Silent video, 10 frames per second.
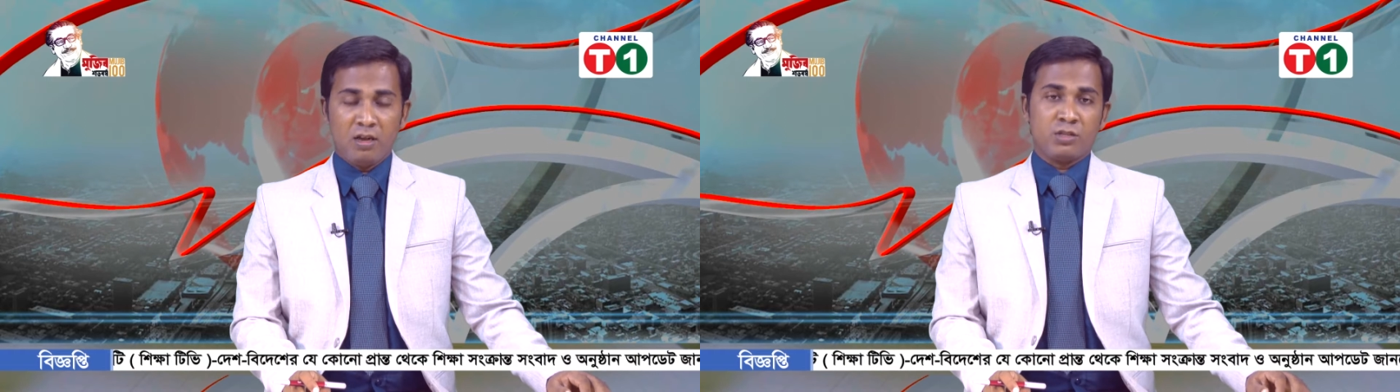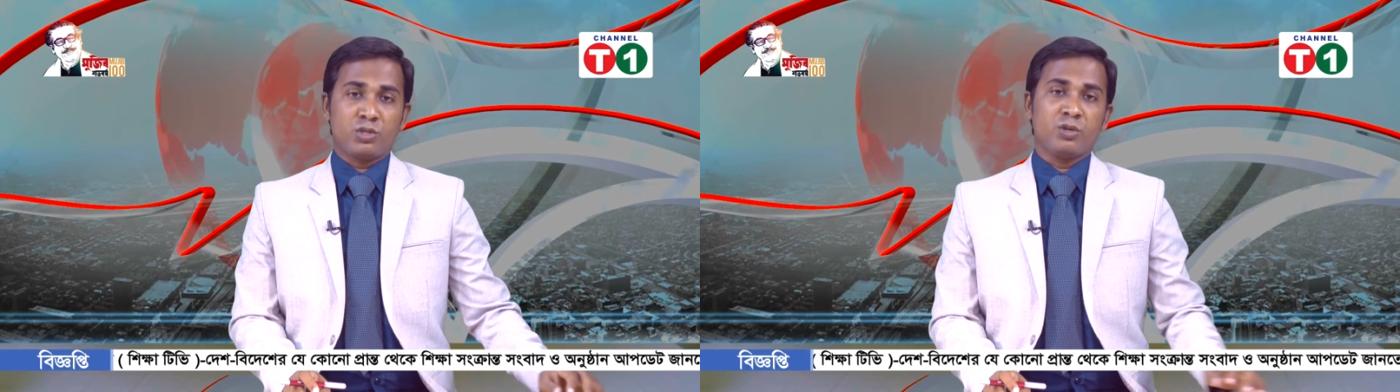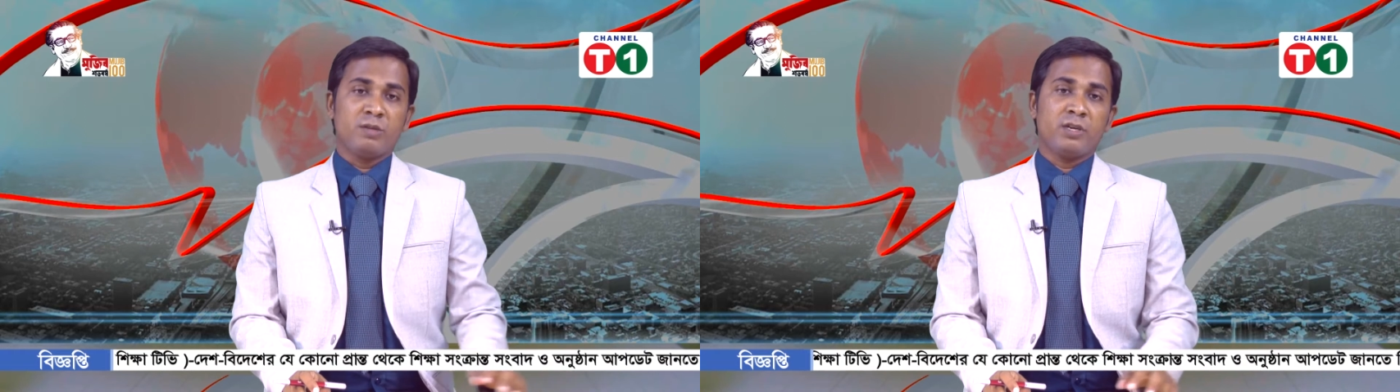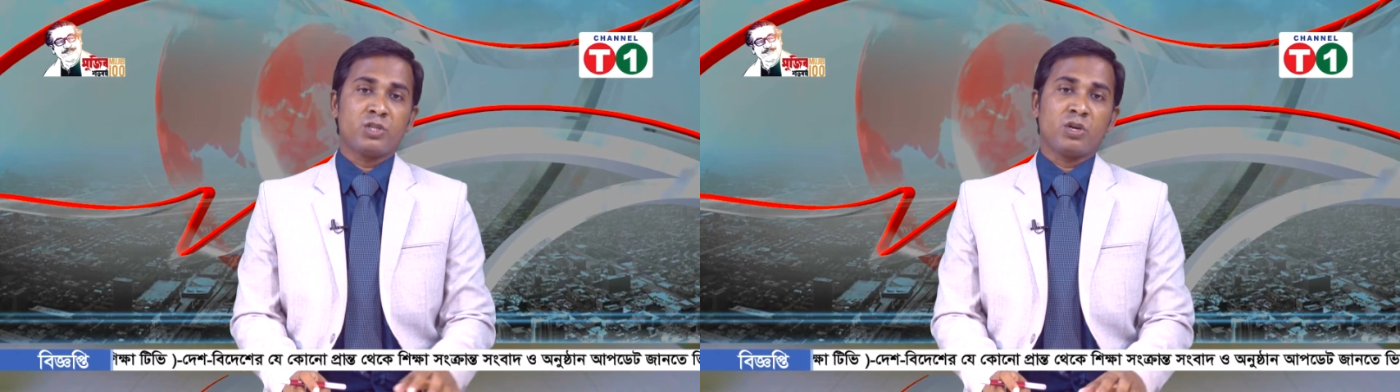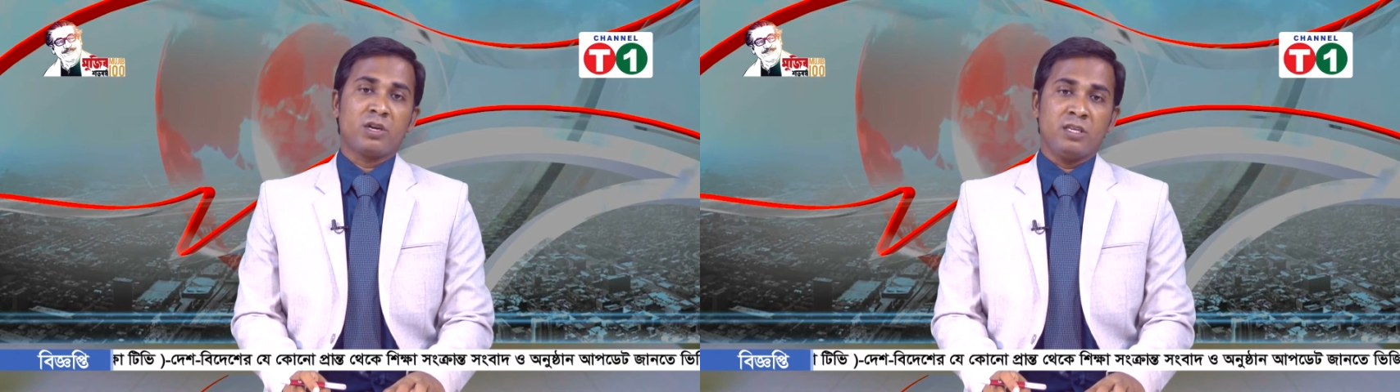আজ
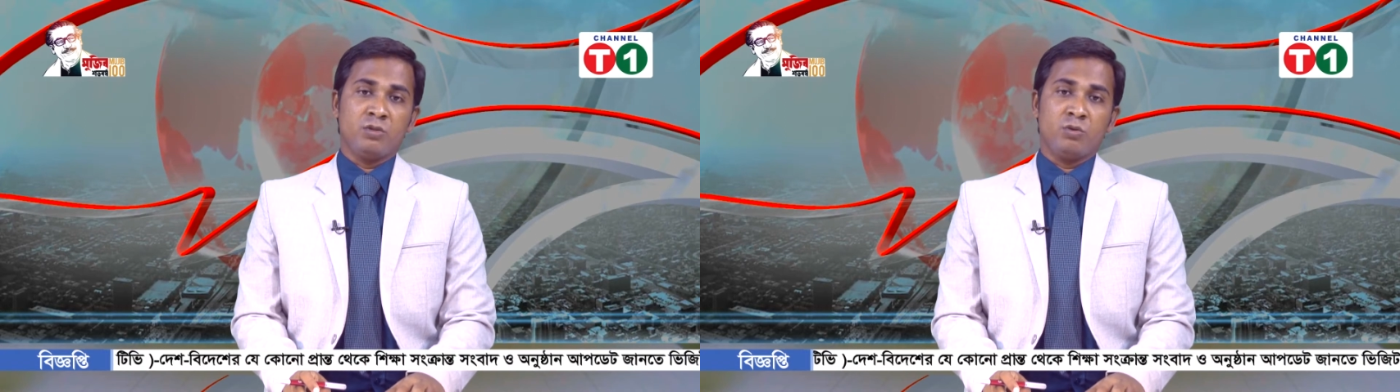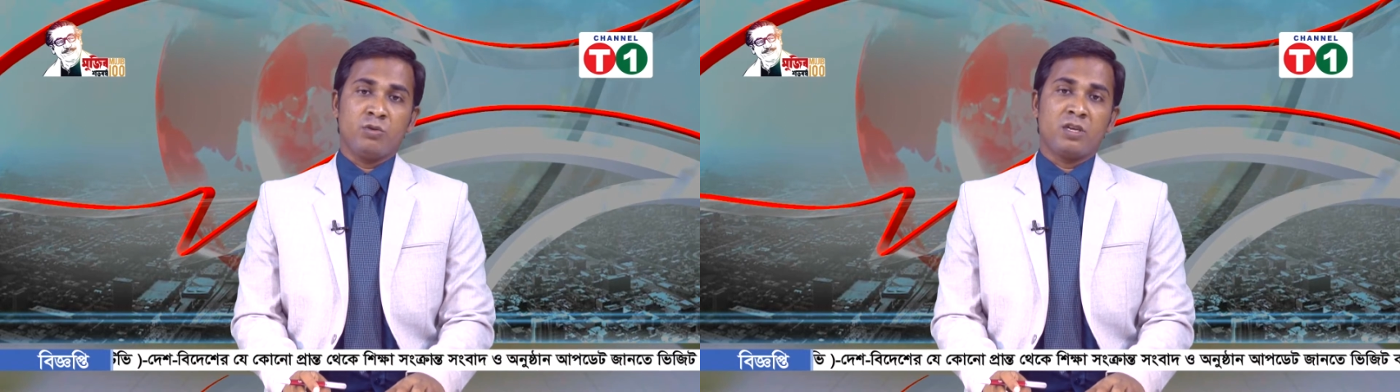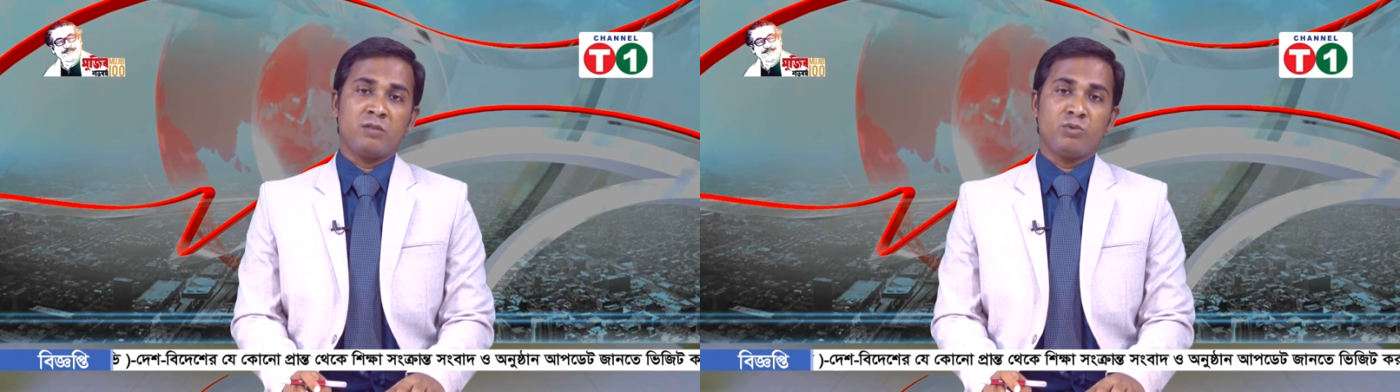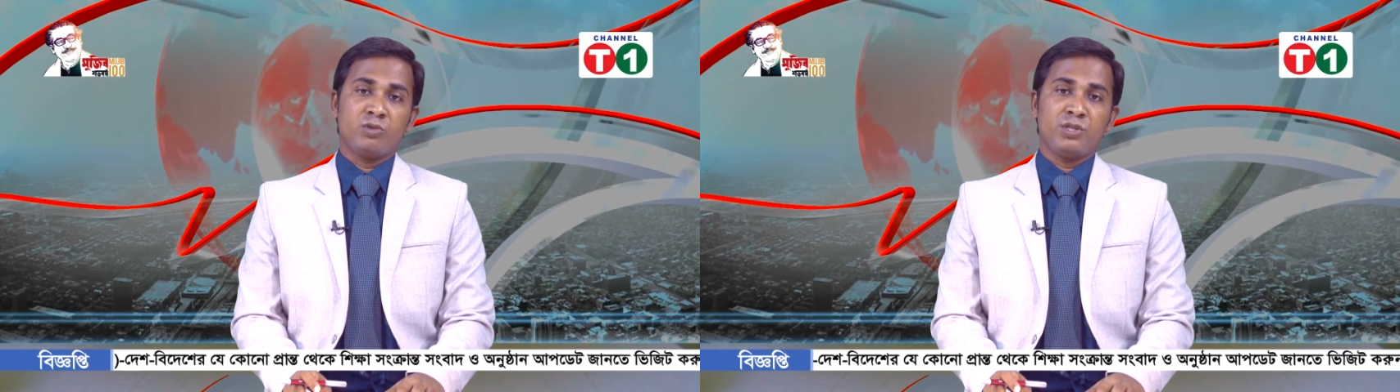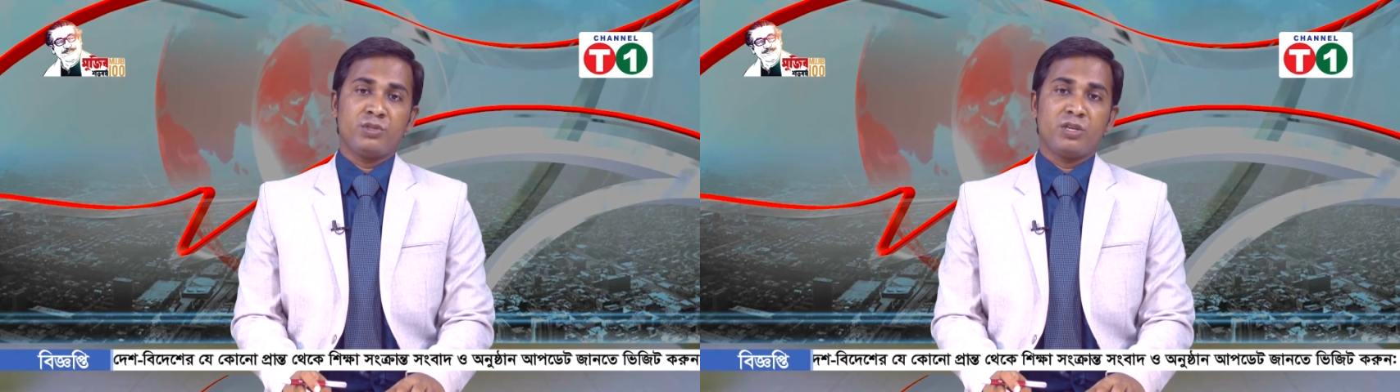শনিবার সকালে দৌলত খান
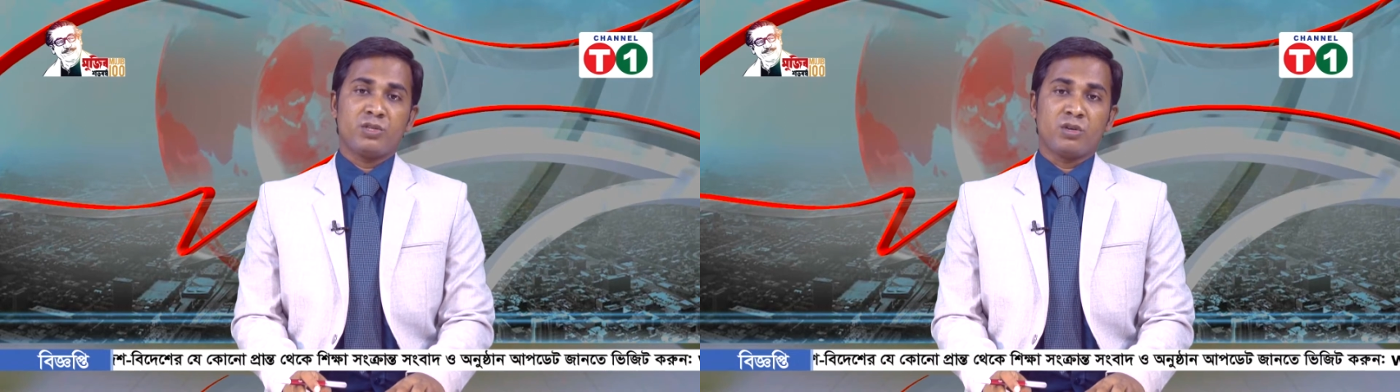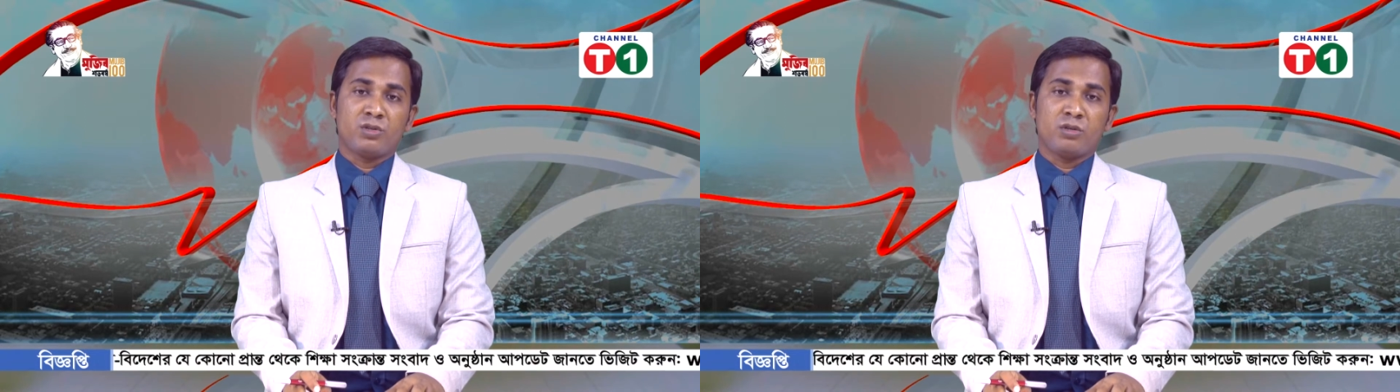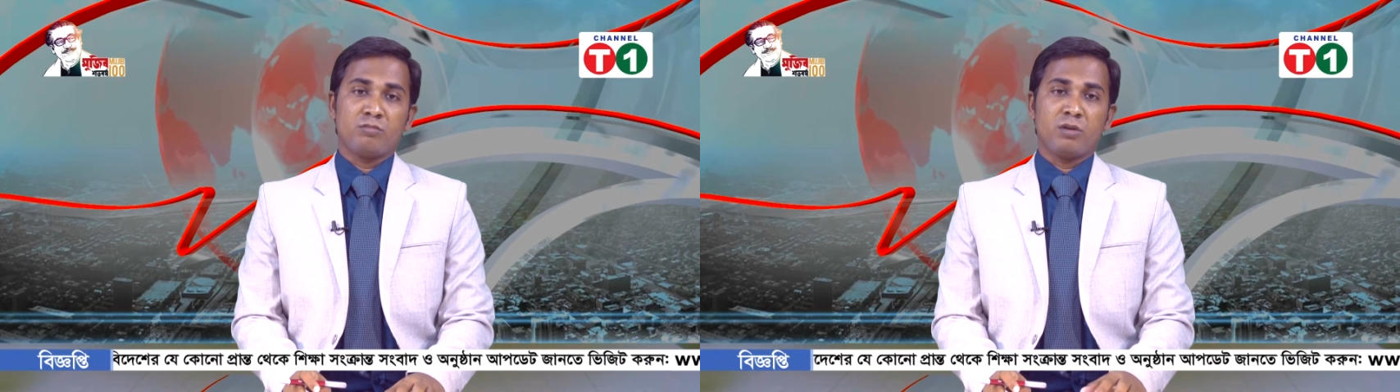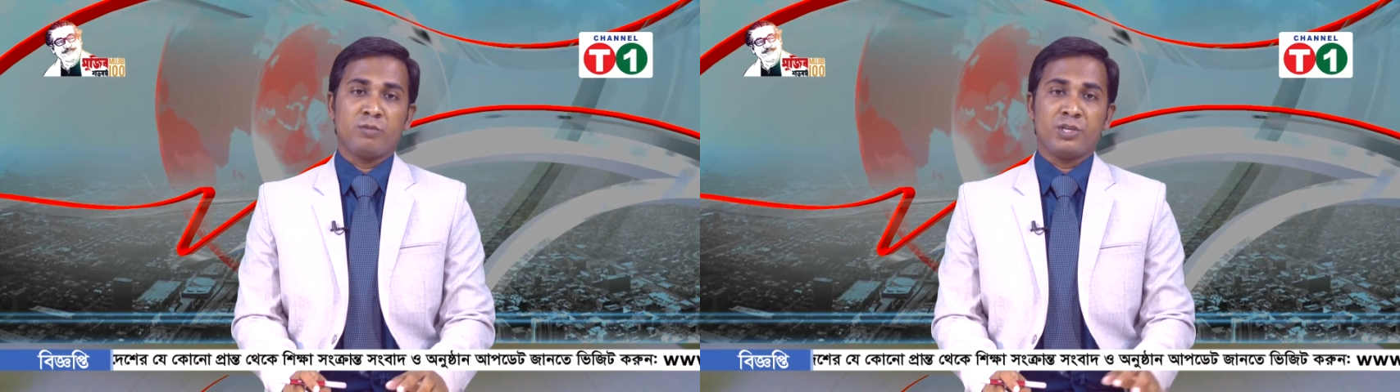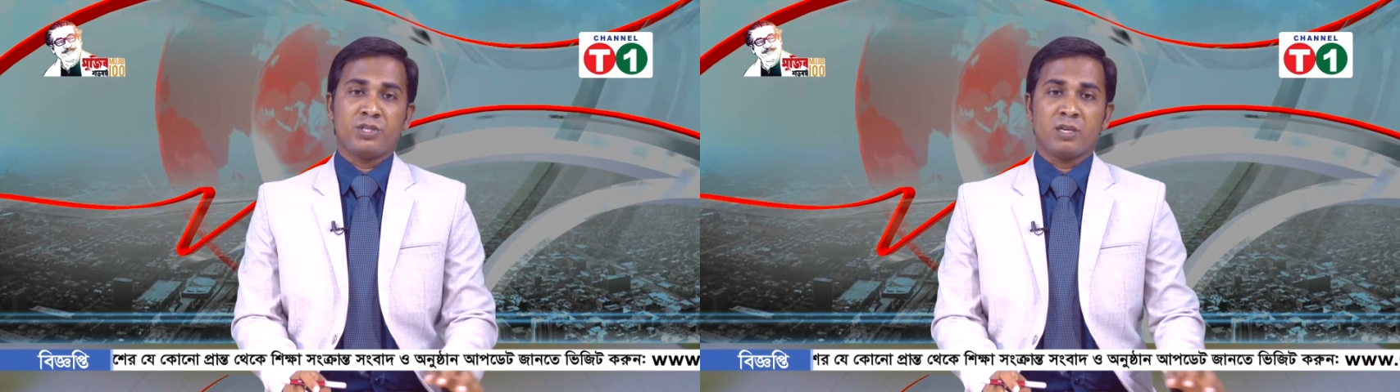মুক্তিযোদ্ধা সংসদ
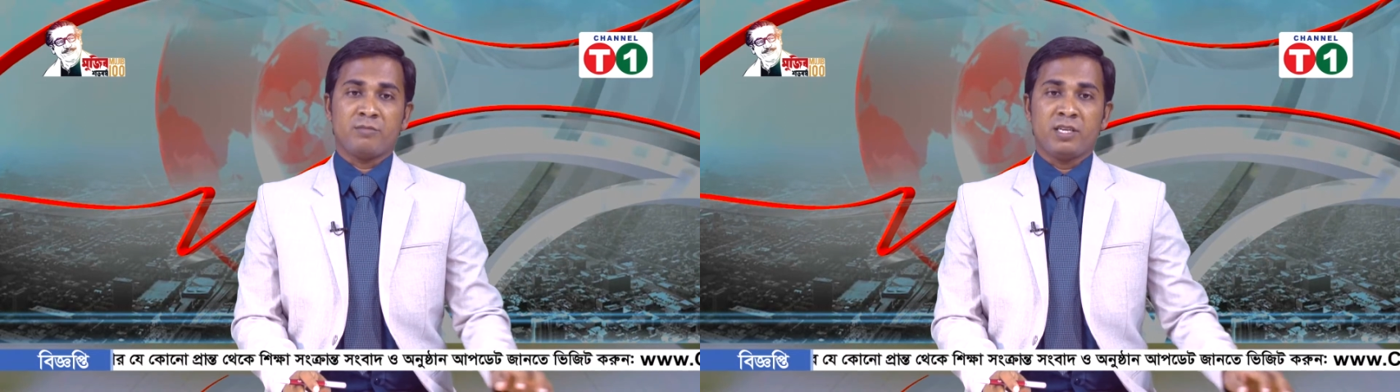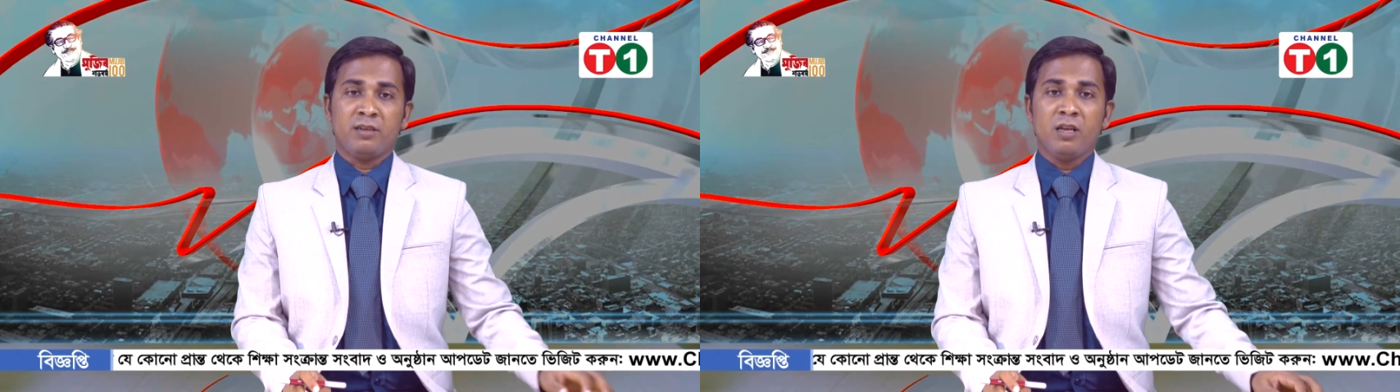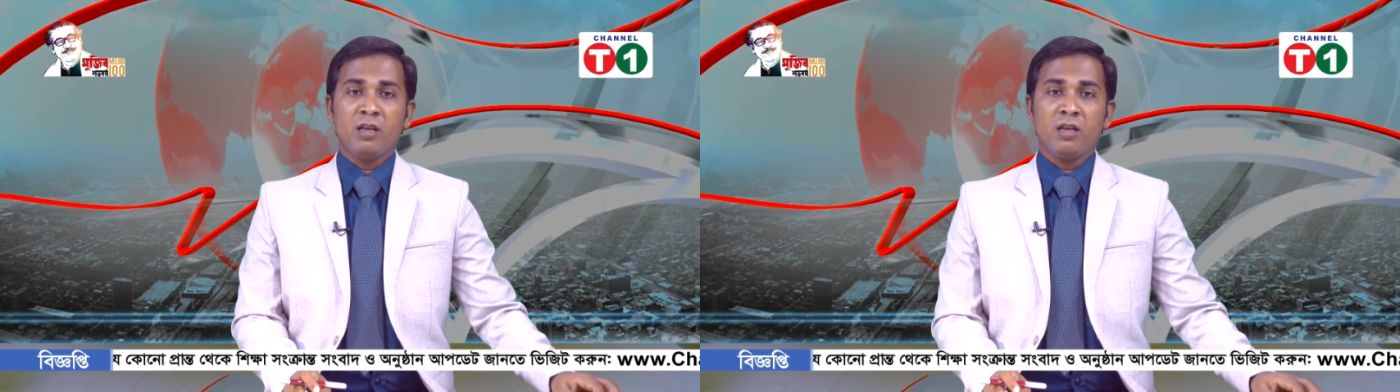ভবনের সামনে